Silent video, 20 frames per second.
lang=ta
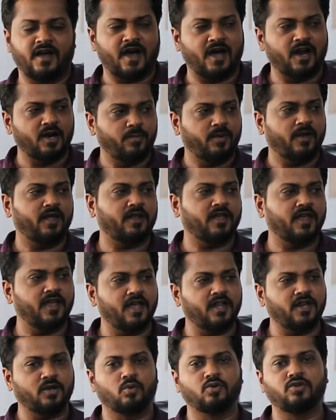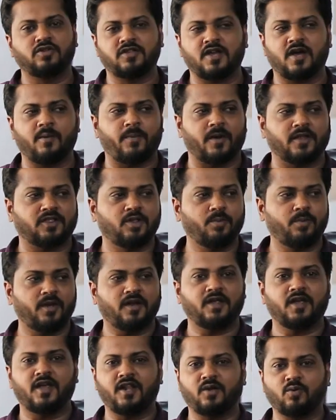நாலு பேர் ஏறி குதிச்சா பத்து
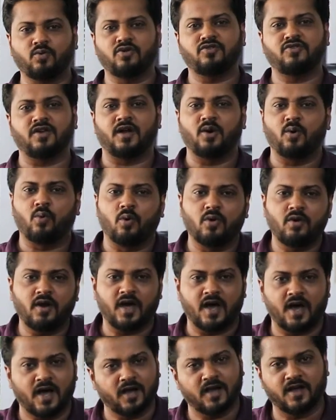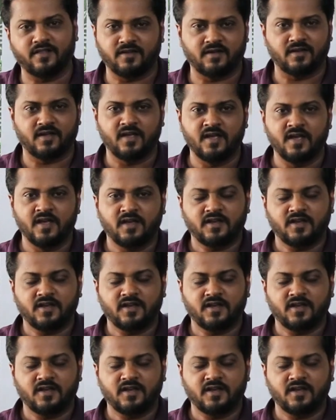பேர் ஏறி குதிச்சாலும் ஒன்றும் ஆகாதுங்க